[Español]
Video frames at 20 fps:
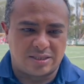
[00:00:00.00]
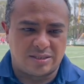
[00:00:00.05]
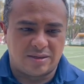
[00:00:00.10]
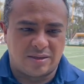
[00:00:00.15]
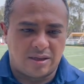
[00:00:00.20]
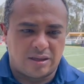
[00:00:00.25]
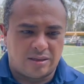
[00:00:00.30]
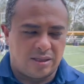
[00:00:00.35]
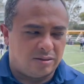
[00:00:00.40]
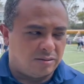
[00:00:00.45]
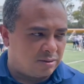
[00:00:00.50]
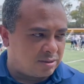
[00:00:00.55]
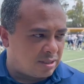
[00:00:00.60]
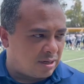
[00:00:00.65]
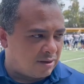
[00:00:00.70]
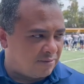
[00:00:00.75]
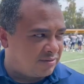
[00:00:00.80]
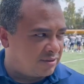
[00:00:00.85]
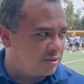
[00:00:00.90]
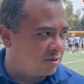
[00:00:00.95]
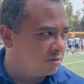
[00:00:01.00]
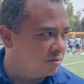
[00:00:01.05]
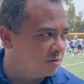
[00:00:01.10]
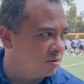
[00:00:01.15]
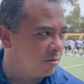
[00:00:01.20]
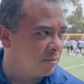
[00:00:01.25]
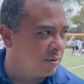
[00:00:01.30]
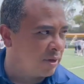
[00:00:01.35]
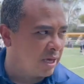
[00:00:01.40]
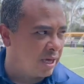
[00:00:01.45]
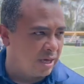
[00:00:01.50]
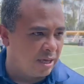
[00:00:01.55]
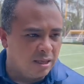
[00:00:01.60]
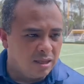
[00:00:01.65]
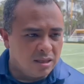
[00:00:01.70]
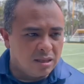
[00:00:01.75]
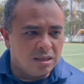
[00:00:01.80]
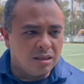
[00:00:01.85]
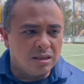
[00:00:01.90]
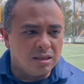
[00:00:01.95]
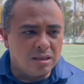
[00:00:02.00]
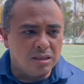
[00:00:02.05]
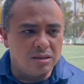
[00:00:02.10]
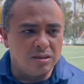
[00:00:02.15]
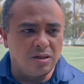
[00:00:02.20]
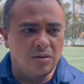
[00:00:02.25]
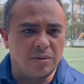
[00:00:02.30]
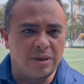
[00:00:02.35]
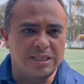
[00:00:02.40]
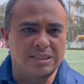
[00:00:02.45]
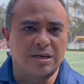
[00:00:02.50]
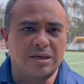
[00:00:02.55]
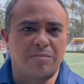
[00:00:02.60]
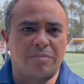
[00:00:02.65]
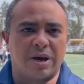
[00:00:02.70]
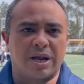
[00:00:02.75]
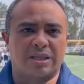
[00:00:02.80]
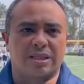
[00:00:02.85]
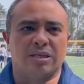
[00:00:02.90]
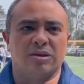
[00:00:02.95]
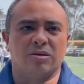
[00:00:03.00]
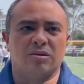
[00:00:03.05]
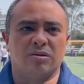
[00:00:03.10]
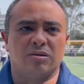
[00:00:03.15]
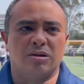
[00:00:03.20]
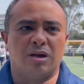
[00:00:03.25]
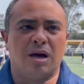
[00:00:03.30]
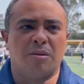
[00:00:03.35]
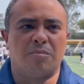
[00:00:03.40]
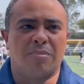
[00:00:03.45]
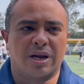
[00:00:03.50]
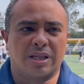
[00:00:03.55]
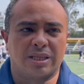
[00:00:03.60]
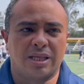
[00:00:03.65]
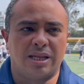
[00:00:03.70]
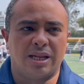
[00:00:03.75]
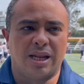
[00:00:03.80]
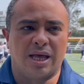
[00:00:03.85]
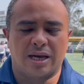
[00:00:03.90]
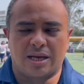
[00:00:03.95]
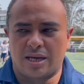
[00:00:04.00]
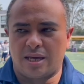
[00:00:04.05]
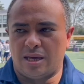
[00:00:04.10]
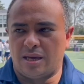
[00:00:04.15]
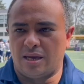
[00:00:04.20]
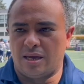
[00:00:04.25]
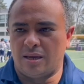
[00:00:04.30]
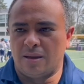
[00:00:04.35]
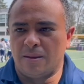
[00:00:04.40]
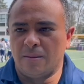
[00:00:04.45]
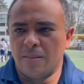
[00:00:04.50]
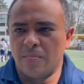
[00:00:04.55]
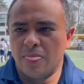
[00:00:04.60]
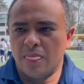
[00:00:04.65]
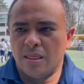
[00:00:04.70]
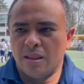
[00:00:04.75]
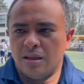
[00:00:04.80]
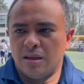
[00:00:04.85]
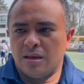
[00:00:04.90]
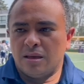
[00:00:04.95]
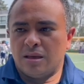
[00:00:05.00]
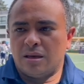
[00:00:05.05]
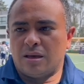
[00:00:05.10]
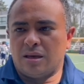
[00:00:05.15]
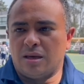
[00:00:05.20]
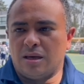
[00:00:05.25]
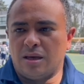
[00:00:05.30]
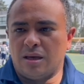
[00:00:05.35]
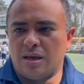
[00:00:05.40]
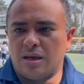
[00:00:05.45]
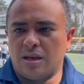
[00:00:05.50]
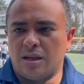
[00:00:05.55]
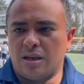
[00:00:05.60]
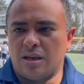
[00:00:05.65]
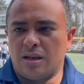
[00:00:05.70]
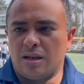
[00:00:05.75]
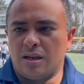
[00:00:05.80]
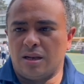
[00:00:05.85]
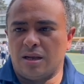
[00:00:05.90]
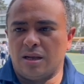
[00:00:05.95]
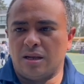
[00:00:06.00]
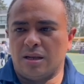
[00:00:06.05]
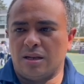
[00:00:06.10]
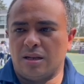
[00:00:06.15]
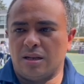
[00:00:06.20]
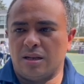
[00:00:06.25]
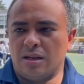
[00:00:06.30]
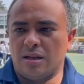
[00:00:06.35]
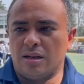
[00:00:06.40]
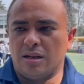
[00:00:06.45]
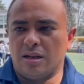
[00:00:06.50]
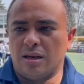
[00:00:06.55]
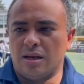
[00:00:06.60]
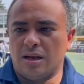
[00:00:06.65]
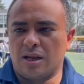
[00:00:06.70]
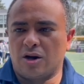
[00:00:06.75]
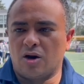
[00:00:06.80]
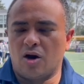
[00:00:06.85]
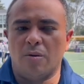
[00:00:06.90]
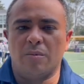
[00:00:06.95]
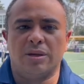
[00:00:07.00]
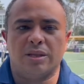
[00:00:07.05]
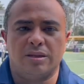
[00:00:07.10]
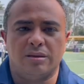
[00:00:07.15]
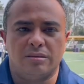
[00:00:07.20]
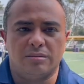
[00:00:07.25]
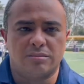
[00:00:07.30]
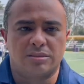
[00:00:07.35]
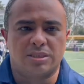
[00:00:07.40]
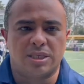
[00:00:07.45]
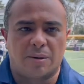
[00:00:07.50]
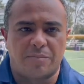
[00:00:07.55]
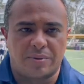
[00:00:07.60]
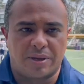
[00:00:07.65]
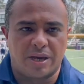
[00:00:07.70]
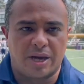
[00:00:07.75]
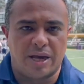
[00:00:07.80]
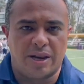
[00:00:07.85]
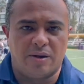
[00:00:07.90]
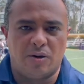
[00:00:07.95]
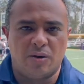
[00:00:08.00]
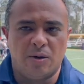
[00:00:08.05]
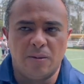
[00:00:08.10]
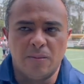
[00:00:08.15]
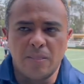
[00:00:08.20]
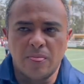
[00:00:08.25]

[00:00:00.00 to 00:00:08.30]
de nuestra afición no ve, no ve esa parte, ¿no? La parte en la que eh, el, joven chapinguero,